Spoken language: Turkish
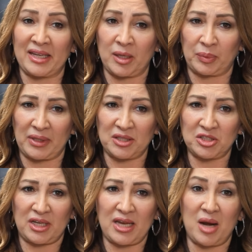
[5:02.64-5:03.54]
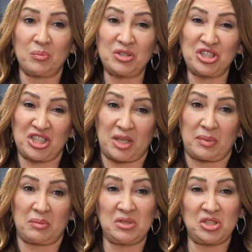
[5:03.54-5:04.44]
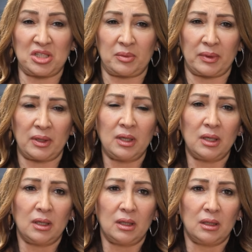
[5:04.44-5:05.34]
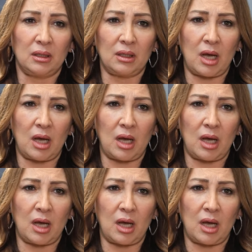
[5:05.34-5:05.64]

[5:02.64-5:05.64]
diye yapılan şeyler, mış gibi, miş gibi. E,